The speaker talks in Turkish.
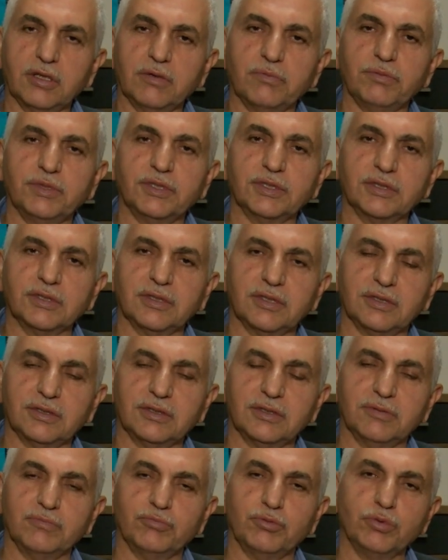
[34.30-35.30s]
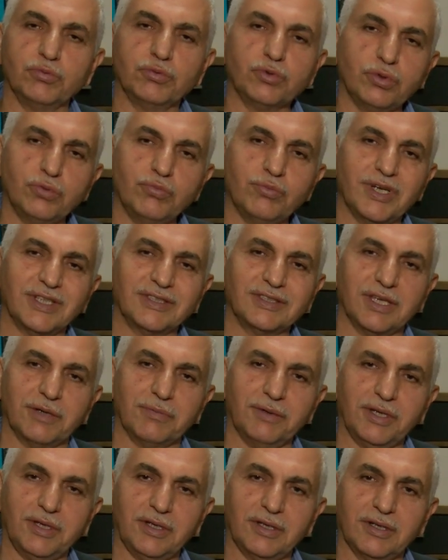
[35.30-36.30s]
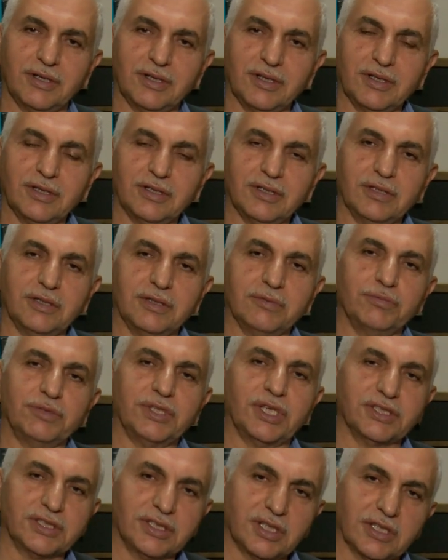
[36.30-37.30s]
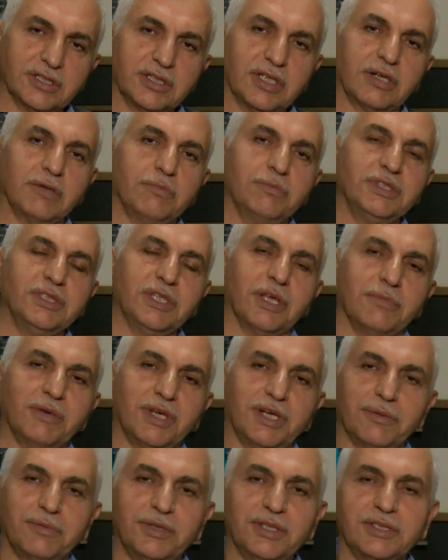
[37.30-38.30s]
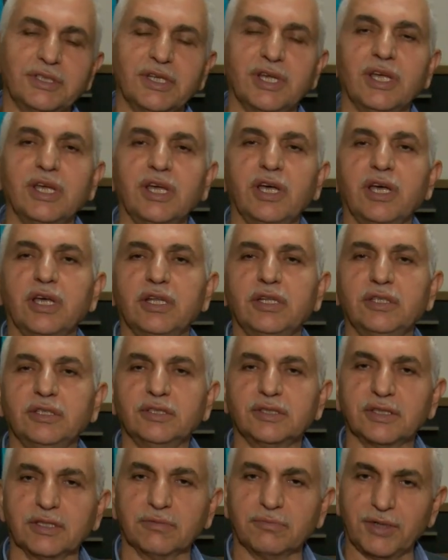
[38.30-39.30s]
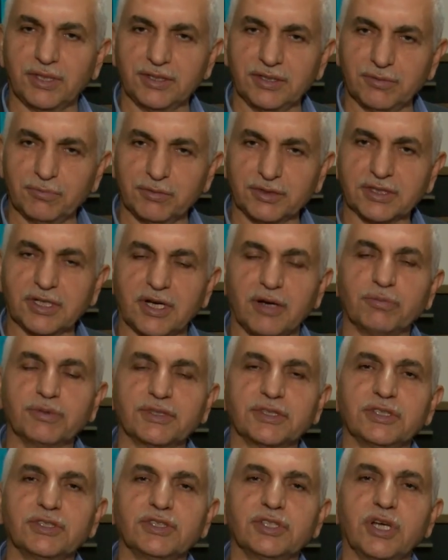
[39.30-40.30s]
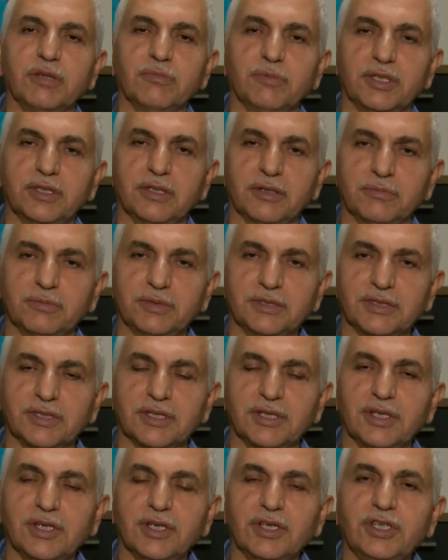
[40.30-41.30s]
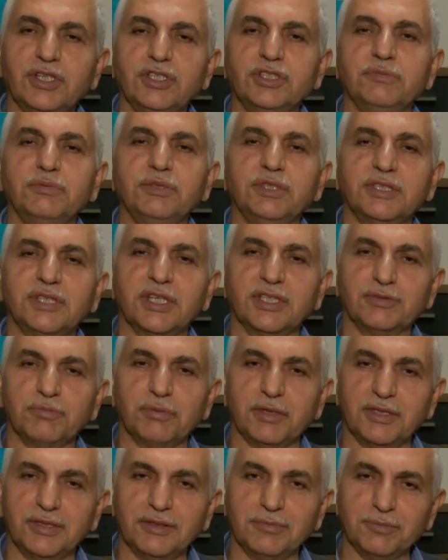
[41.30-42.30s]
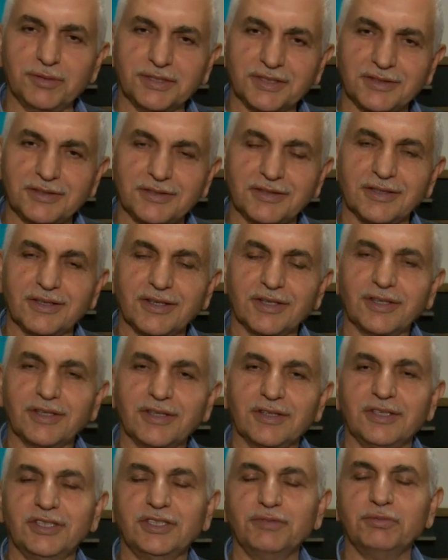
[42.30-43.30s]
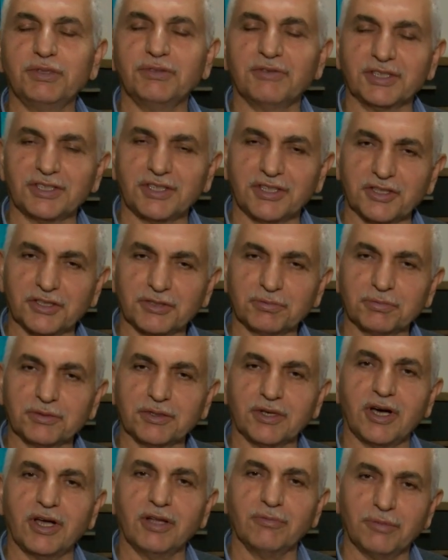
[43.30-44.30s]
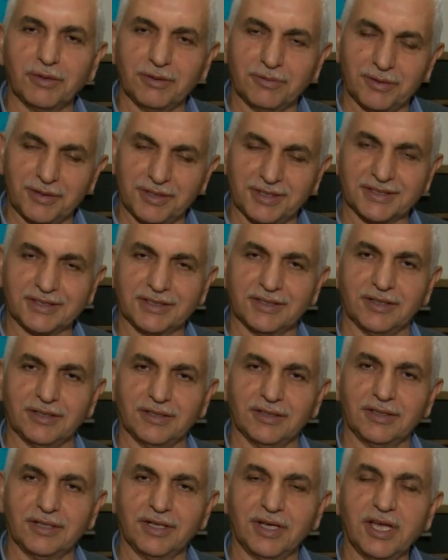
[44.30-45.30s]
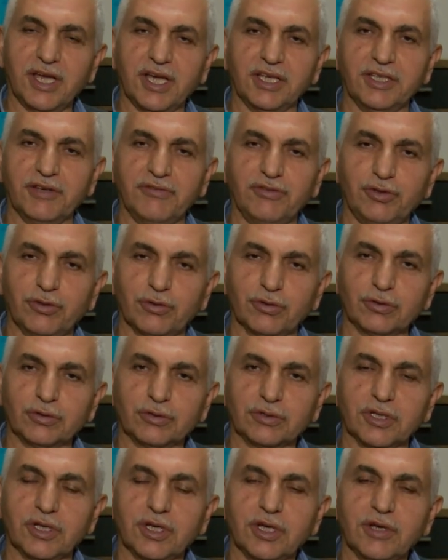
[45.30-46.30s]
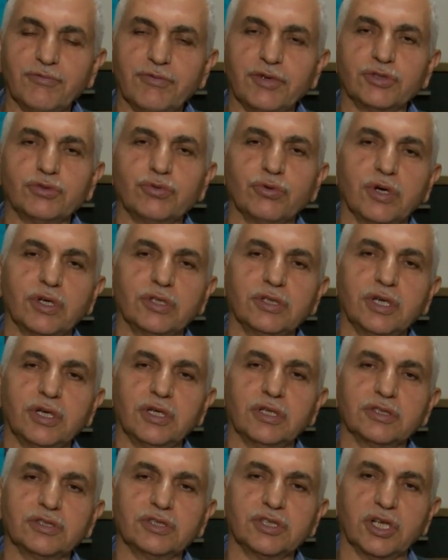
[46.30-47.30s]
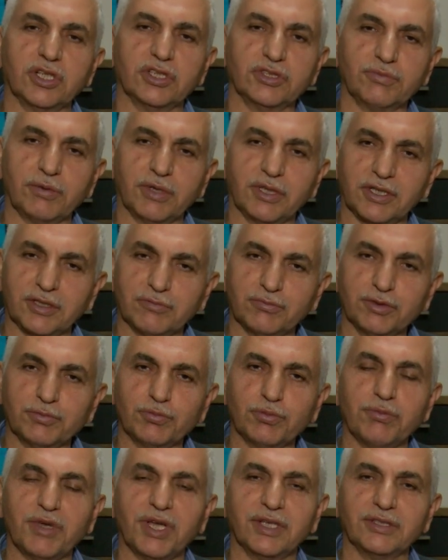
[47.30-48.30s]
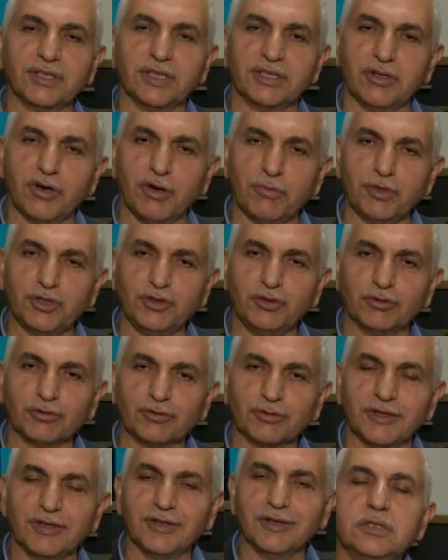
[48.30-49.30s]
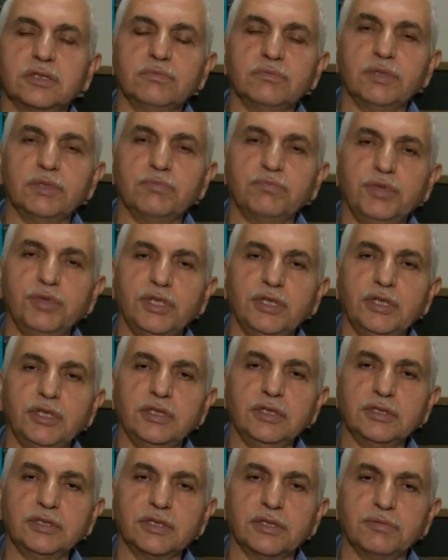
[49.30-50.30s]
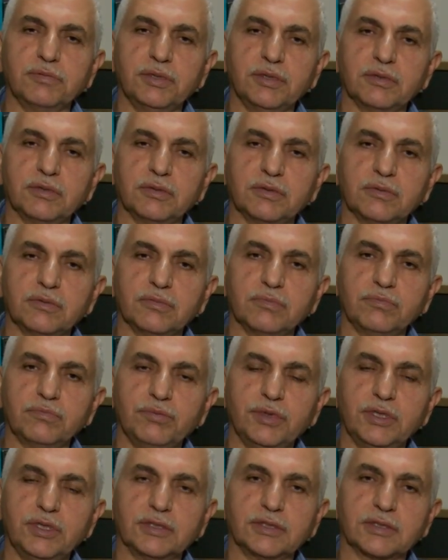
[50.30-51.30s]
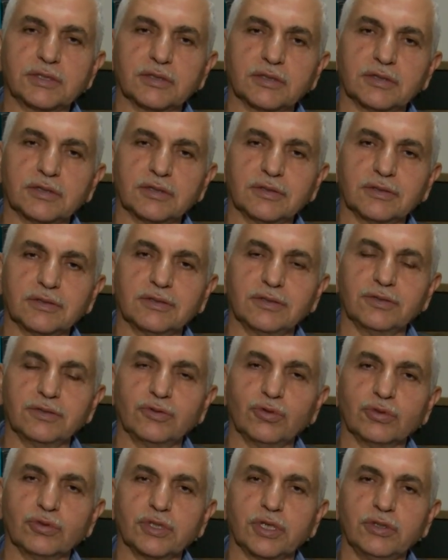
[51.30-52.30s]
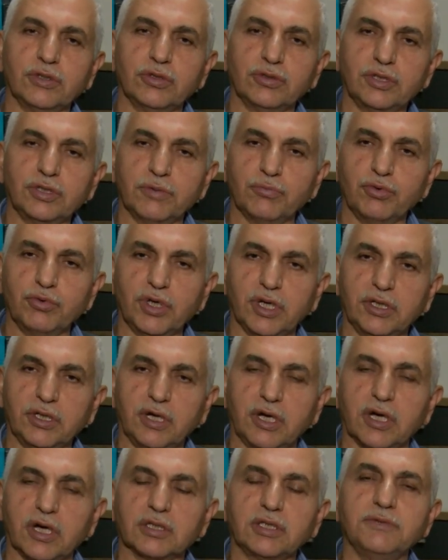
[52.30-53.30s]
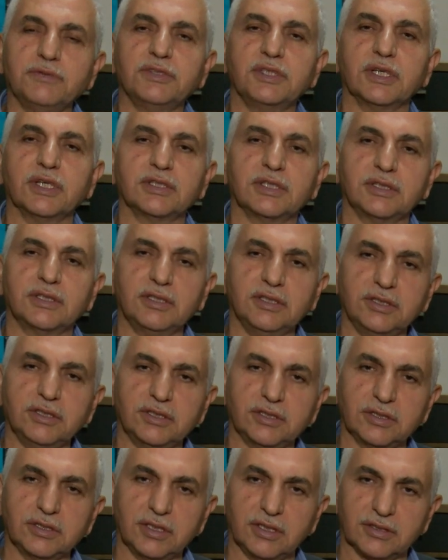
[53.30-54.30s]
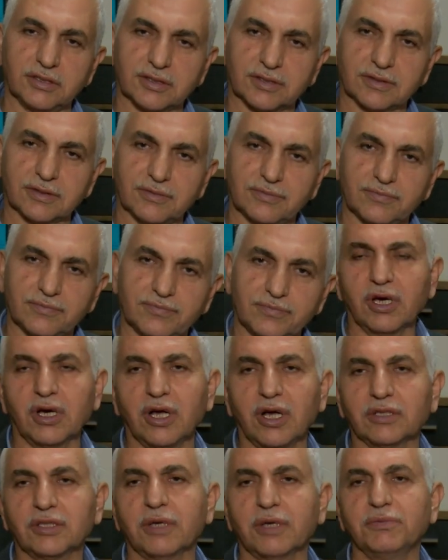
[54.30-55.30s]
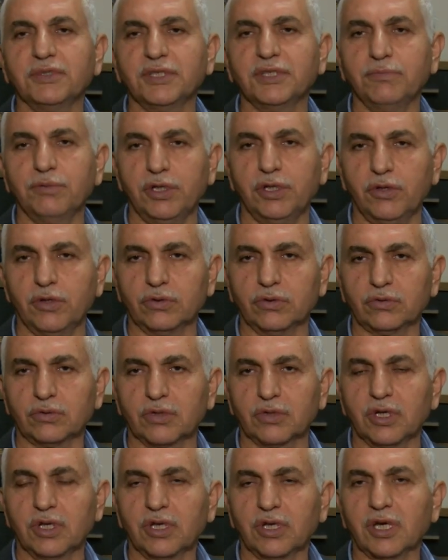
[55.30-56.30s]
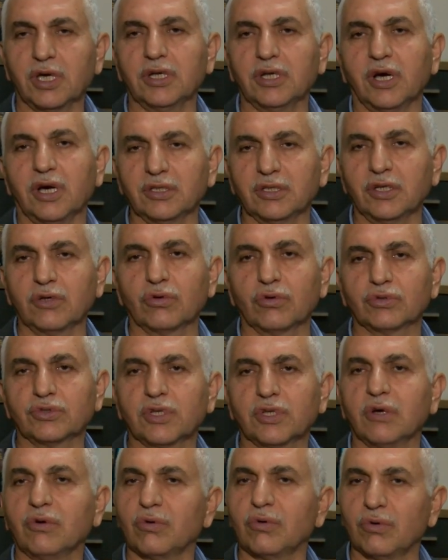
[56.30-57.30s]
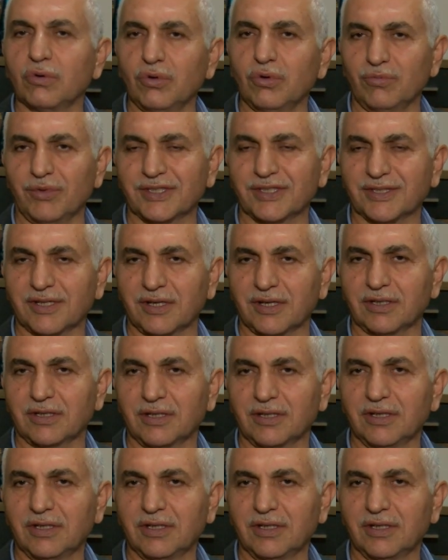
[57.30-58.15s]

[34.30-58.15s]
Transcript: biz e, mümkün mertebe e, teşkilatlarımızla beraber elini sıkmadığımız, kapısını çalmadığımız hiçbir seçmenin, hiçbir vatandaşımız kalmamasını hedefliyoruz. Ve şu anda çalışmalarımız bu meyanda devam ediyor. Şimdi bildiğiniz gibi biz 94'ten e, bu yana aktif siyasetin içindeyiz. Halk da bizi biliyor. Yani aday olsak olmasak